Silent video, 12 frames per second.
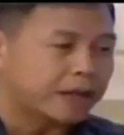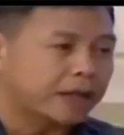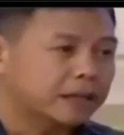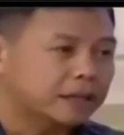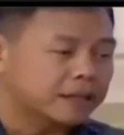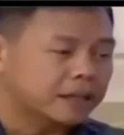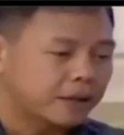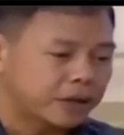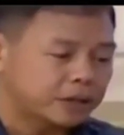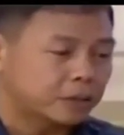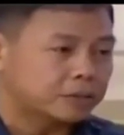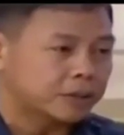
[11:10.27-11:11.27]
Ipakita sa iyo,
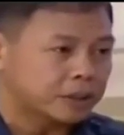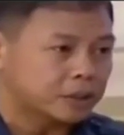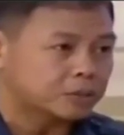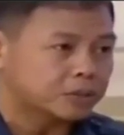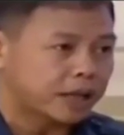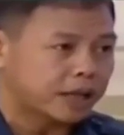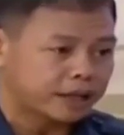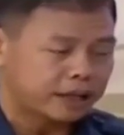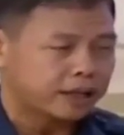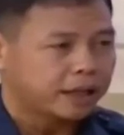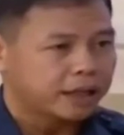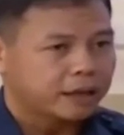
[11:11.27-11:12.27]

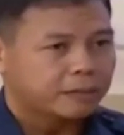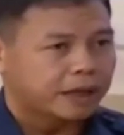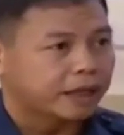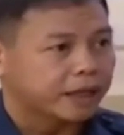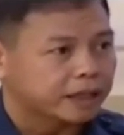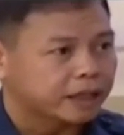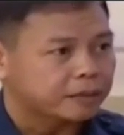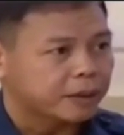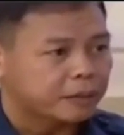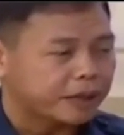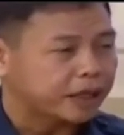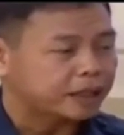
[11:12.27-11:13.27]
isubscribe, -sub parang i-drop,
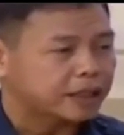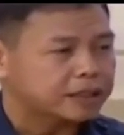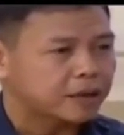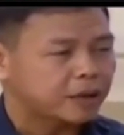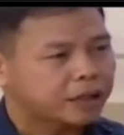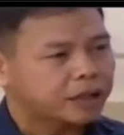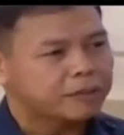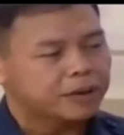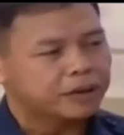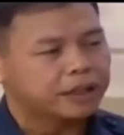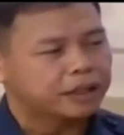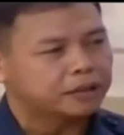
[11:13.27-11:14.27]
ipakita sa iyo, okay,
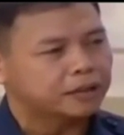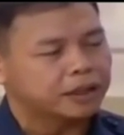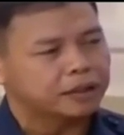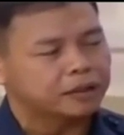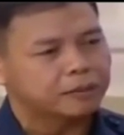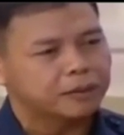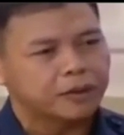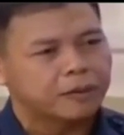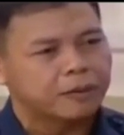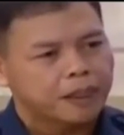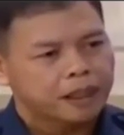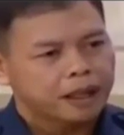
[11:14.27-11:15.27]
Mayor, ganito, ganito.
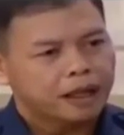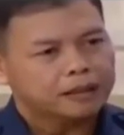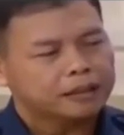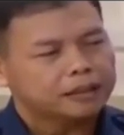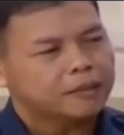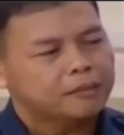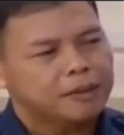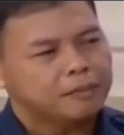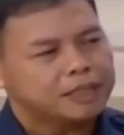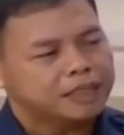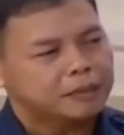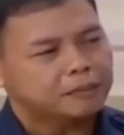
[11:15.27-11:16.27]
Pero at the
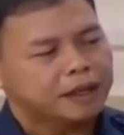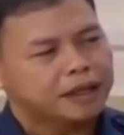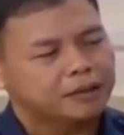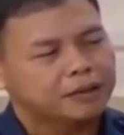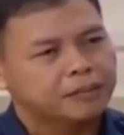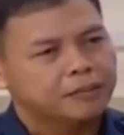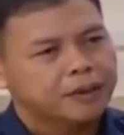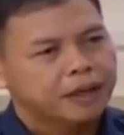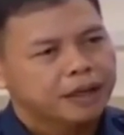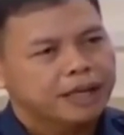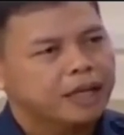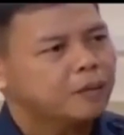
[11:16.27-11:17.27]
time, maski pa ganun,
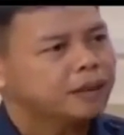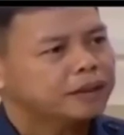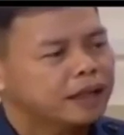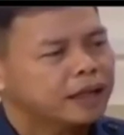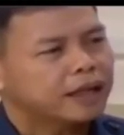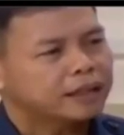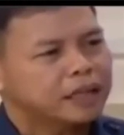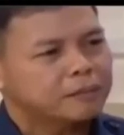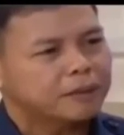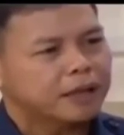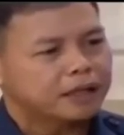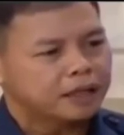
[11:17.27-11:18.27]
ginawan talaga
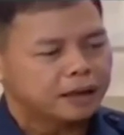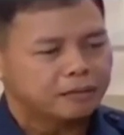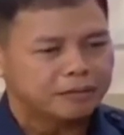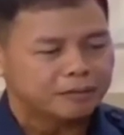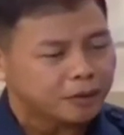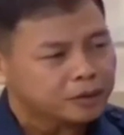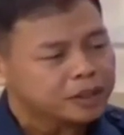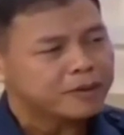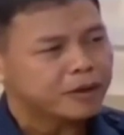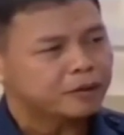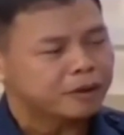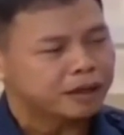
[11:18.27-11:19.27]
natin yung paraan na before
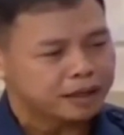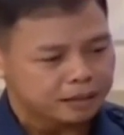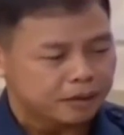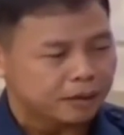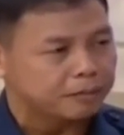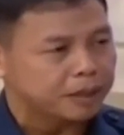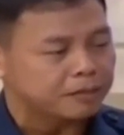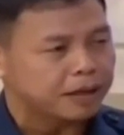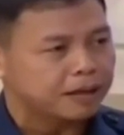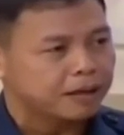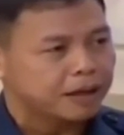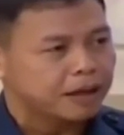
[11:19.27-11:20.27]
si Mayor mag
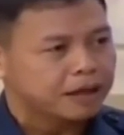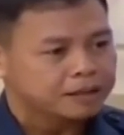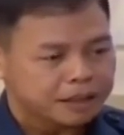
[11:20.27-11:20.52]
magpirma,